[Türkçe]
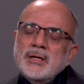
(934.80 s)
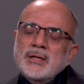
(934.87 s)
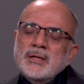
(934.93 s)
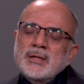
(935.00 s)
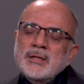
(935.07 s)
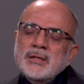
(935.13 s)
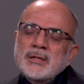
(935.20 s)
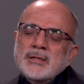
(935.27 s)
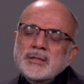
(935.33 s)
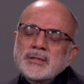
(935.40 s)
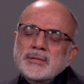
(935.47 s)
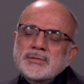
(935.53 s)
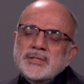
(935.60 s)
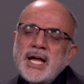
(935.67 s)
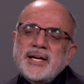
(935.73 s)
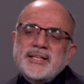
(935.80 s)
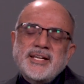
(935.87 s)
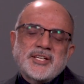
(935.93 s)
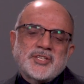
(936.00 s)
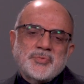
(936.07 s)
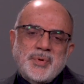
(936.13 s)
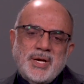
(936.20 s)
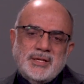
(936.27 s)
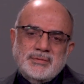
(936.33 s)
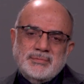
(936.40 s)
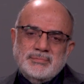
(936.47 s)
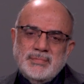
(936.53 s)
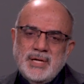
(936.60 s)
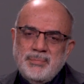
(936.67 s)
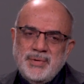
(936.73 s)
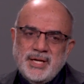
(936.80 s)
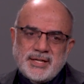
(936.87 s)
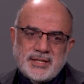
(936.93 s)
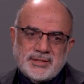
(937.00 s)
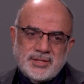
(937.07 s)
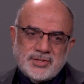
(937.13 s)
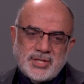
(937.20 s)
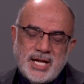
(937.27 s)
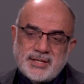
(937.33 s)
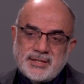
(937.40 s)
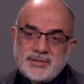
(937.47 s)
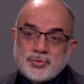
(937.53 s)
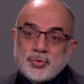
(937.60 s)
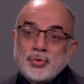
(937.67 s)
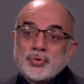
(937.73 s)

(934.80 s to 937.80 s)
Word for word: Ee, terk etme. Memleketi terk.